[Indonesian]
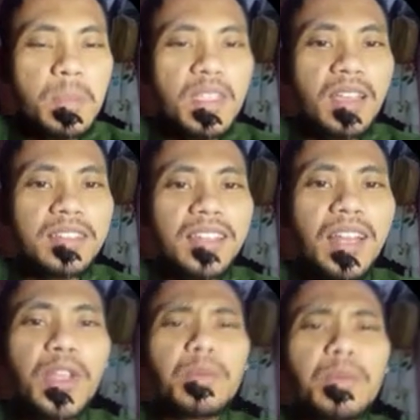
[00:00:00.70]

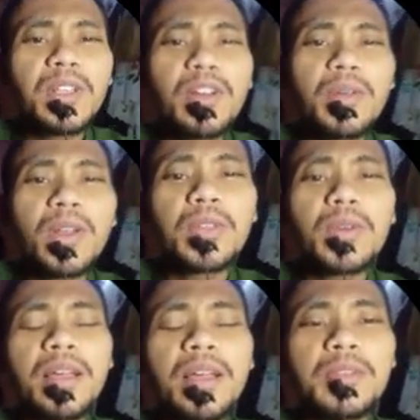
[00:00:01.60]
Assalamualaikum warahmatullahi wabarakatuh.
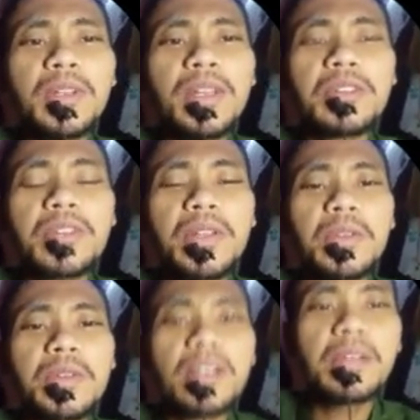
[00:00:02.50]
Alhamdulillah wassalatu
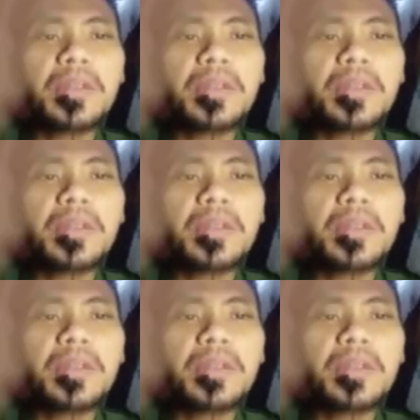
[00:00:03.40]
wassalamu ala